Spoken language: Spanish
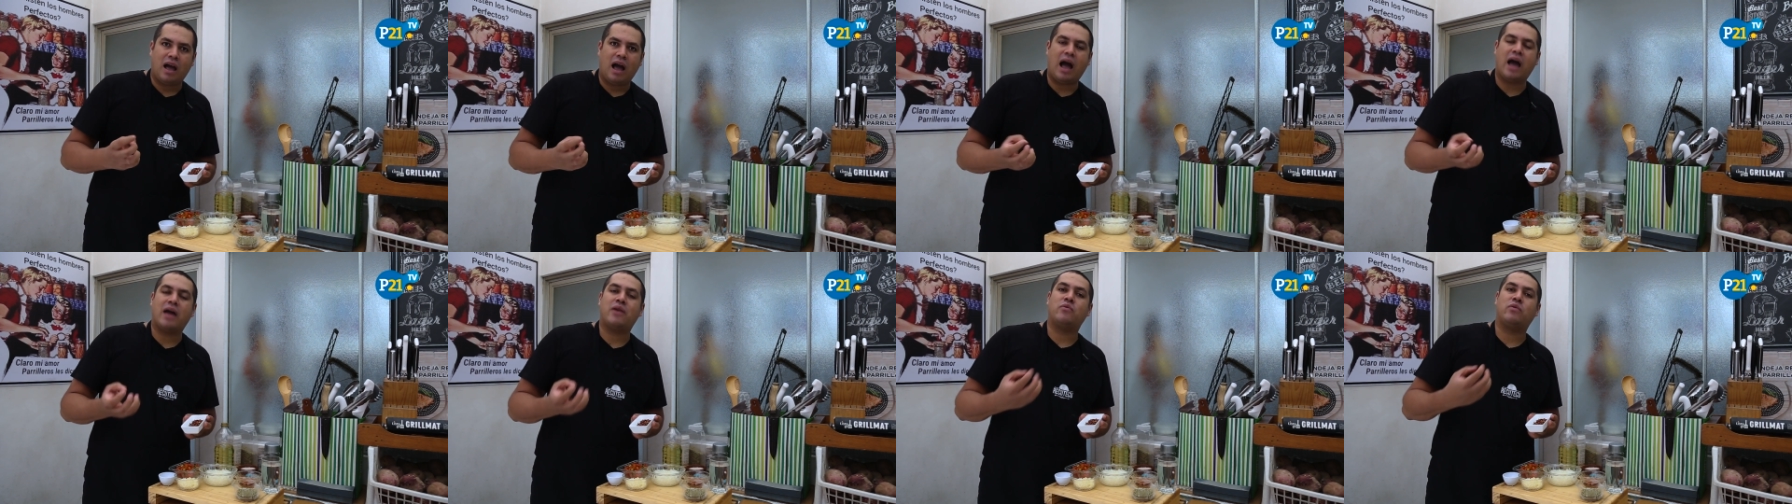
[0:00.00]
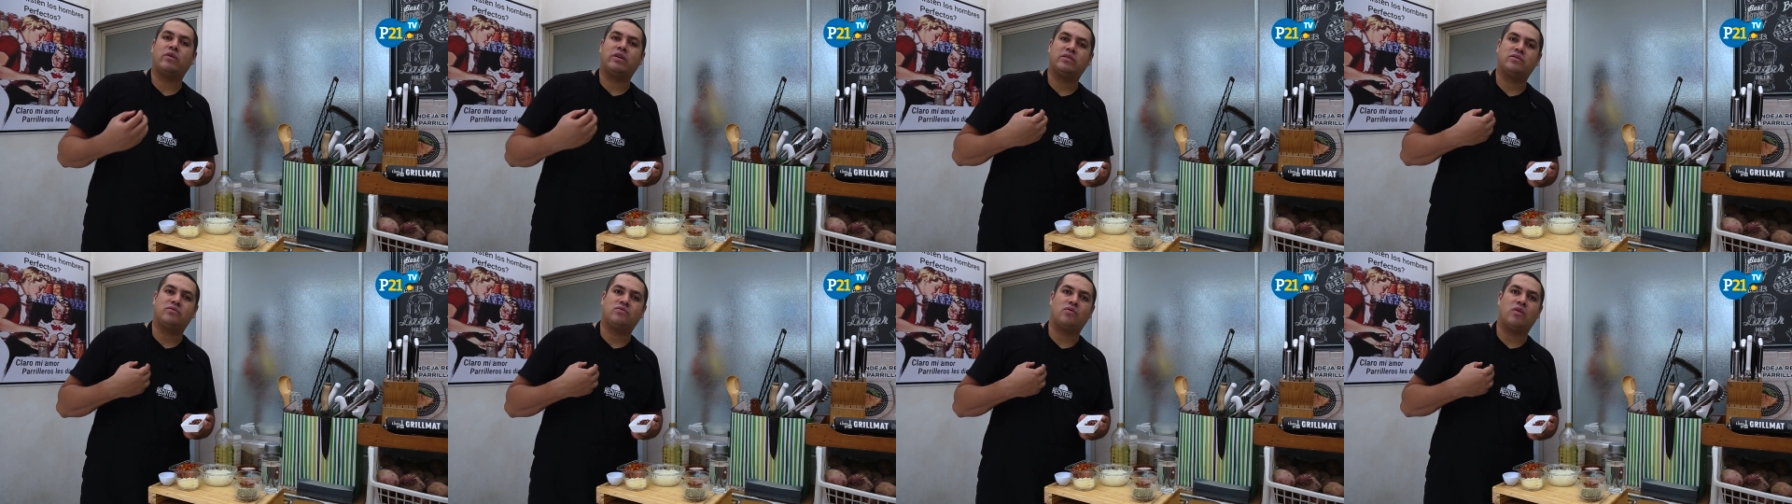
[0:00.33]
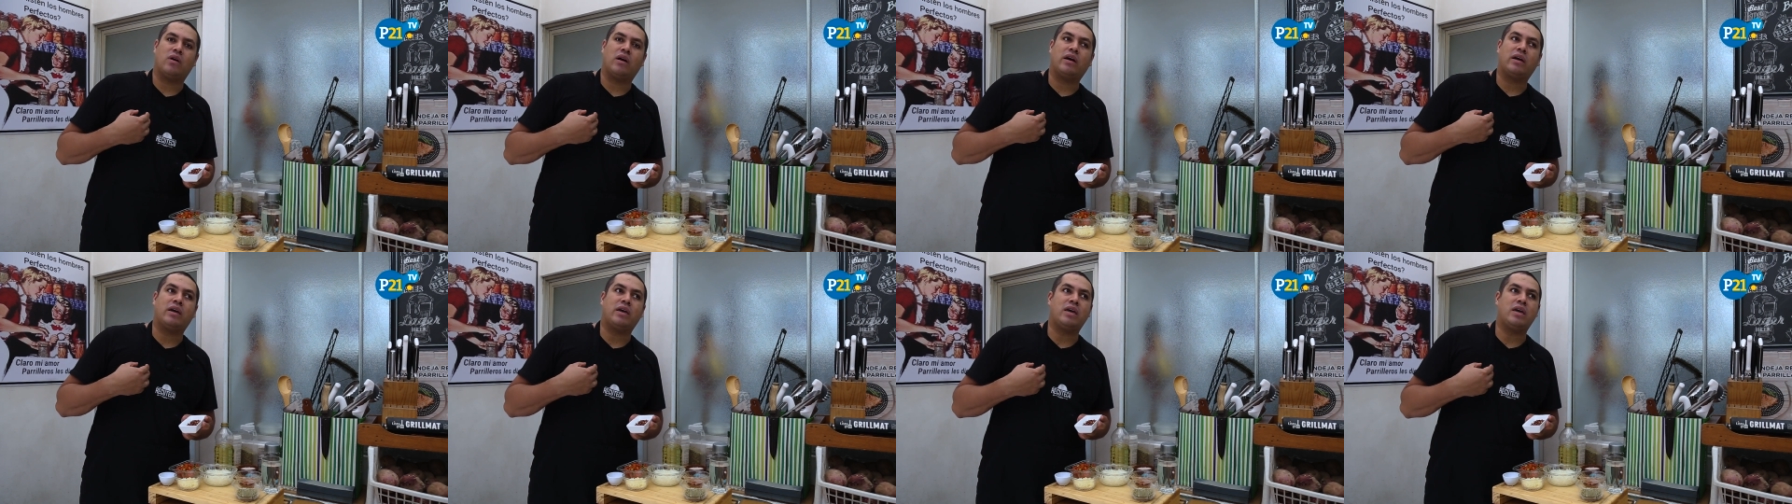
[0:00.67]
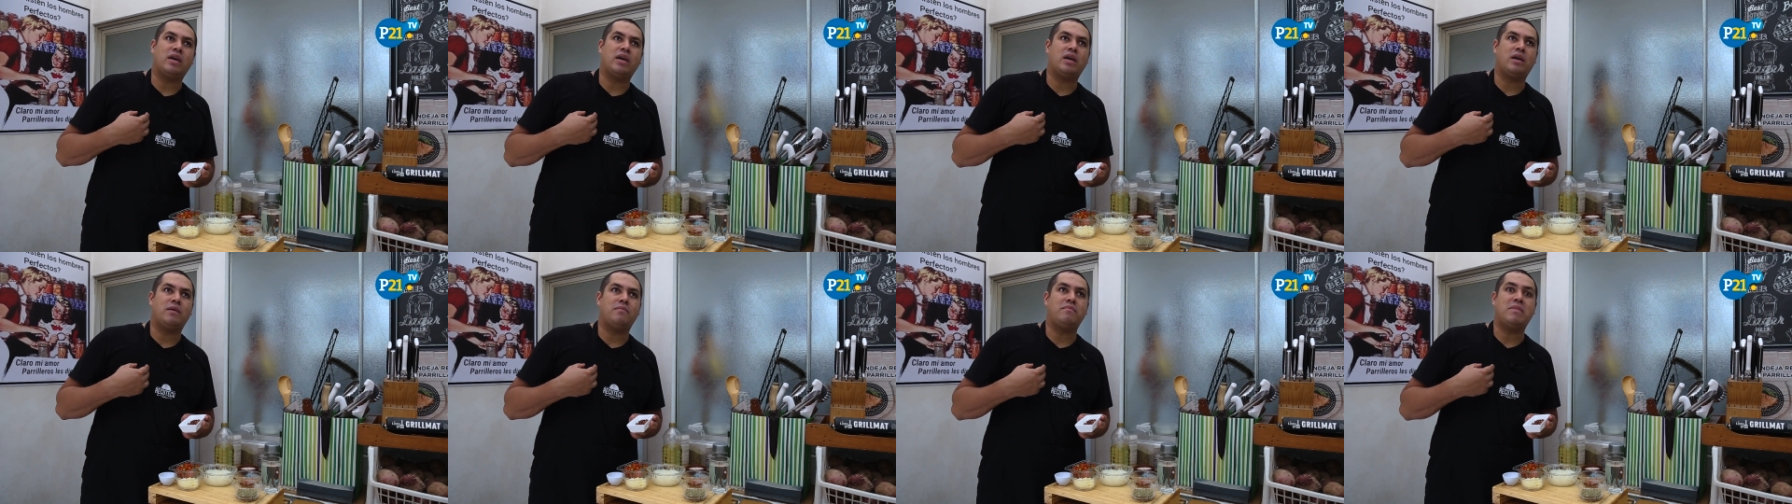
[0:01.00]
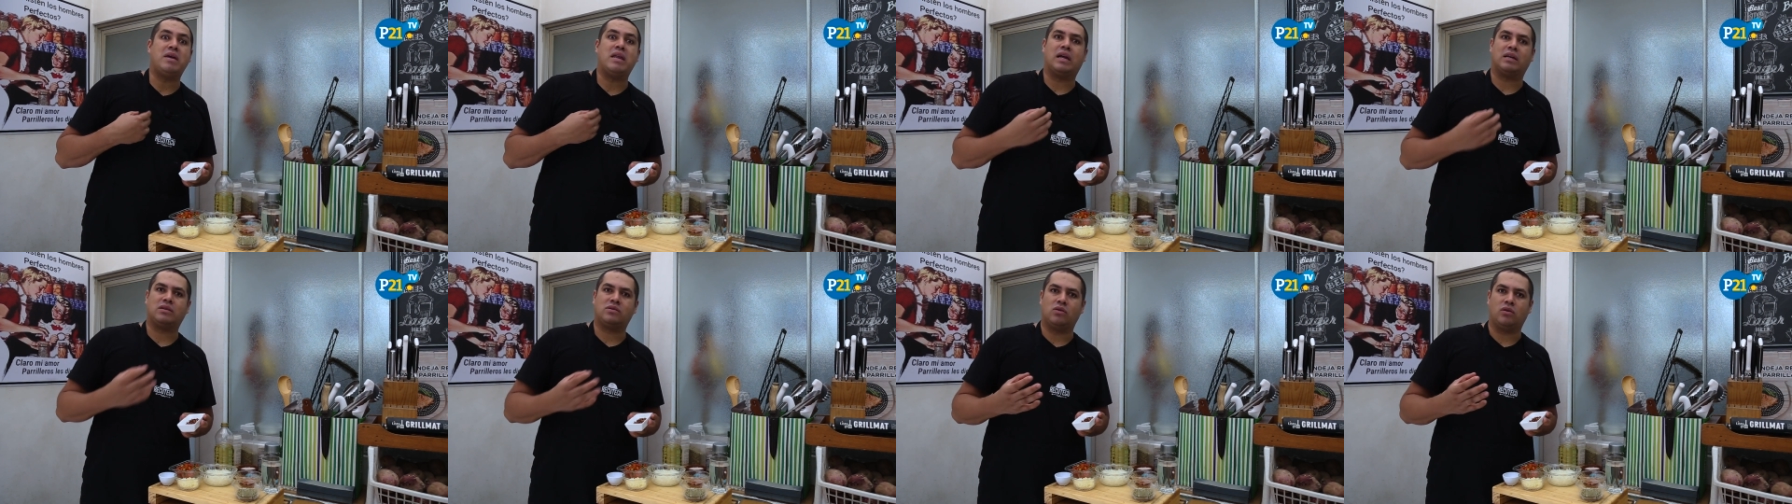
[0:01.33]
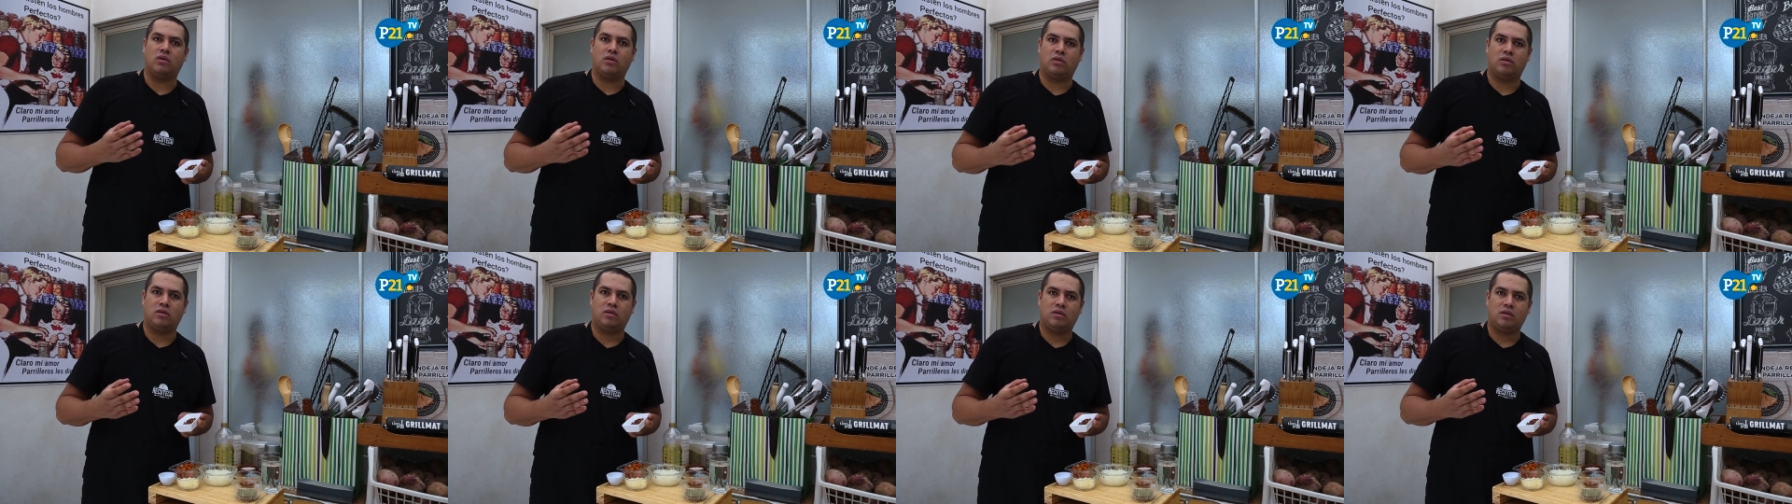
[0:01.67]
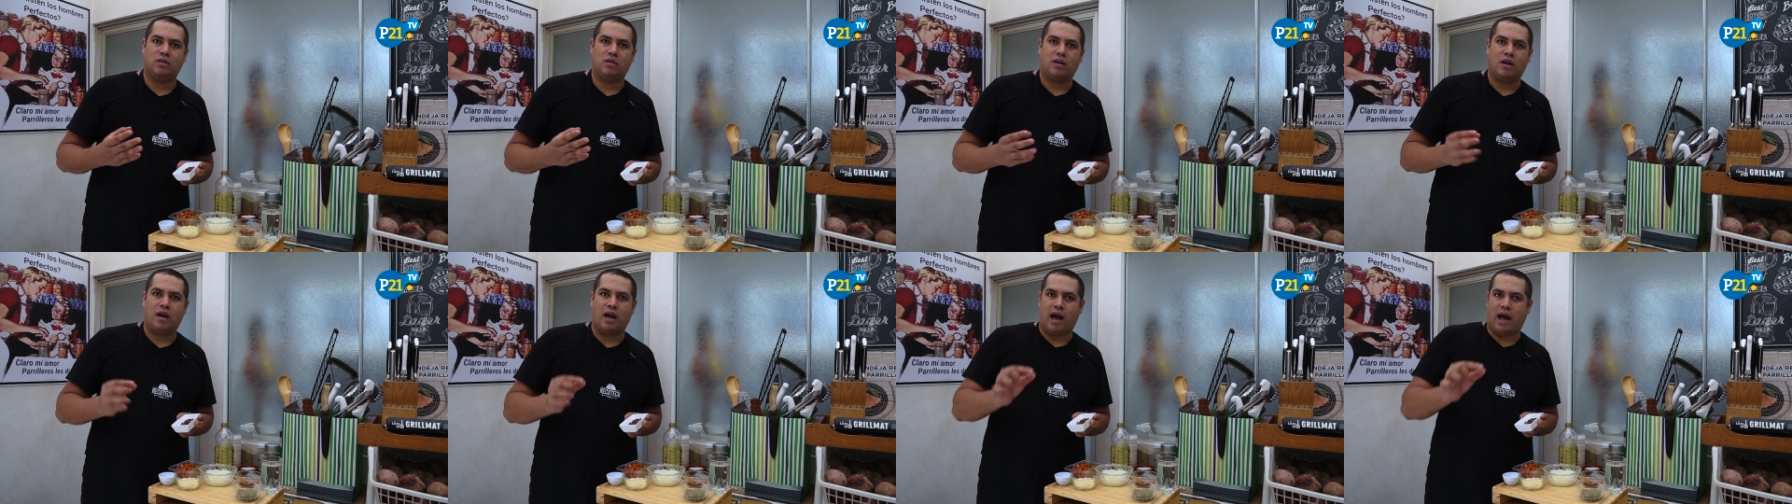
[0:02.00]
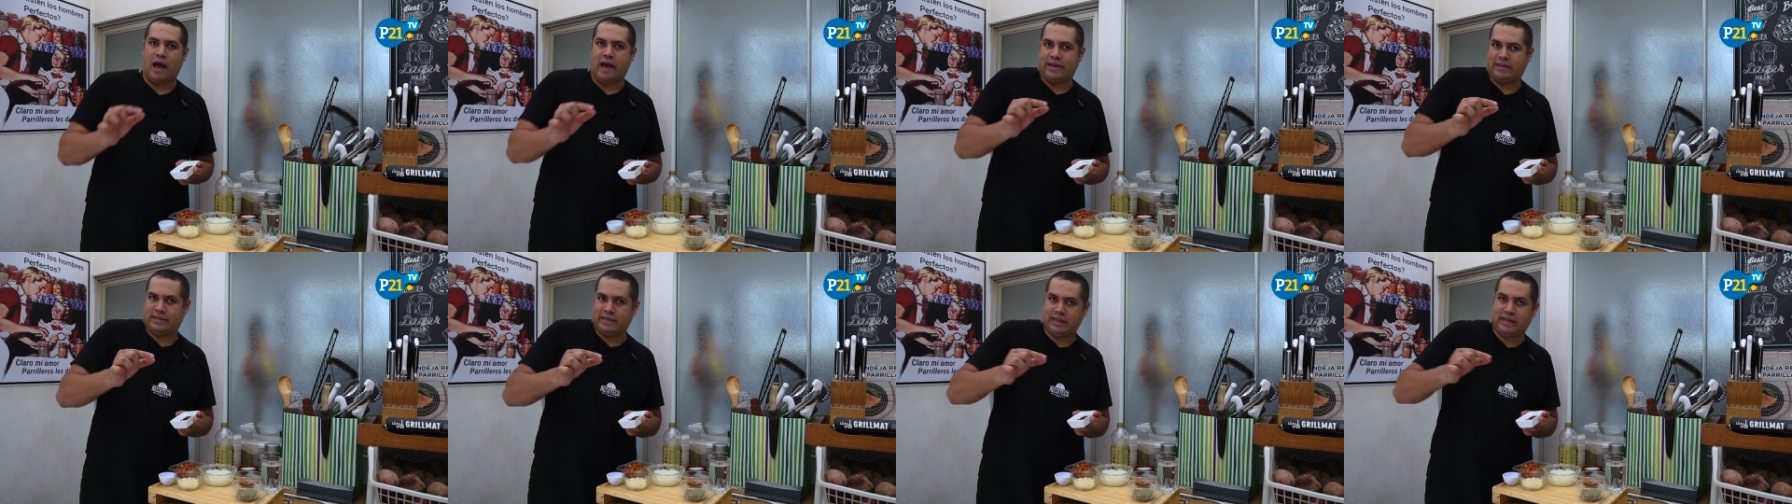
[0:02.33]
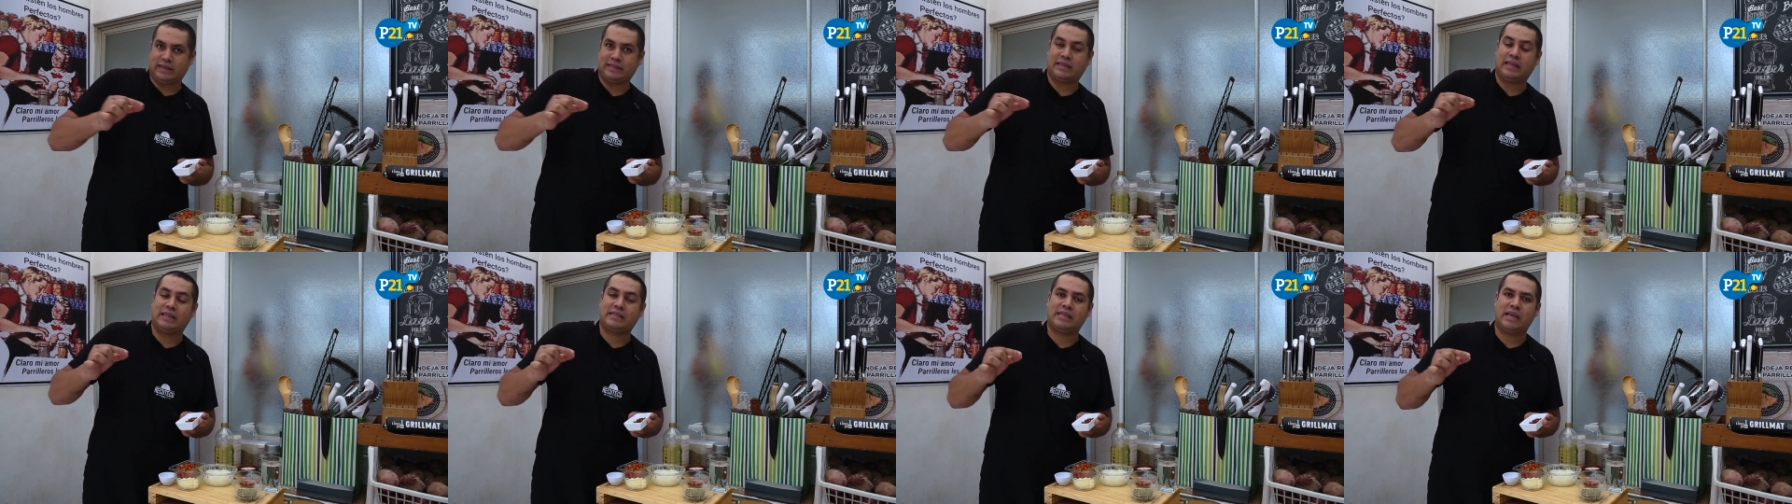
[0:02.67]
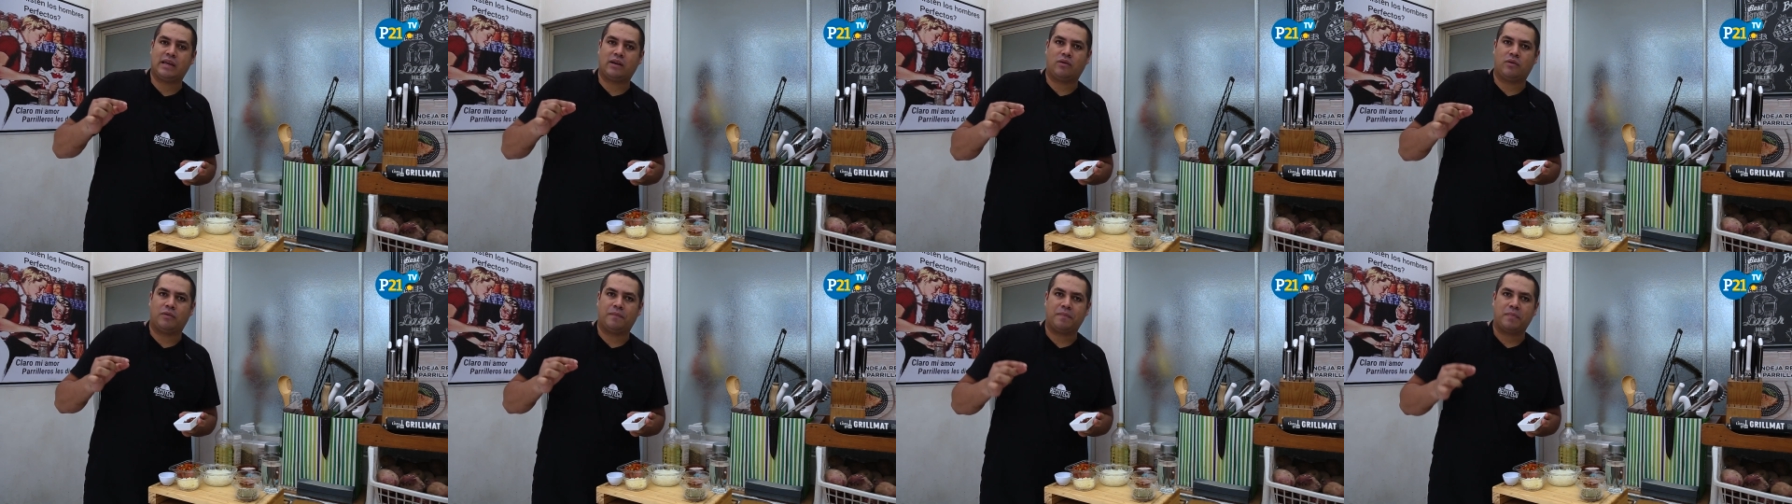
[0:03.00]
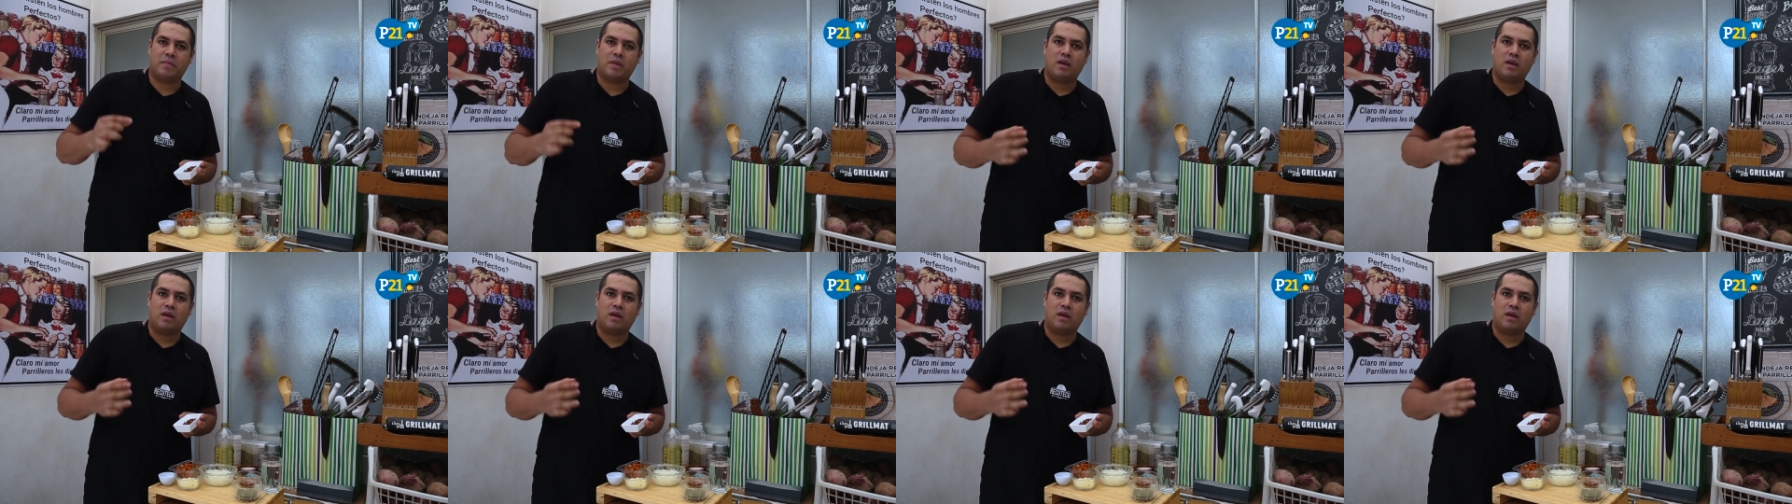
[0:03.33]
a nuestro ají mirasol a ese que está seco.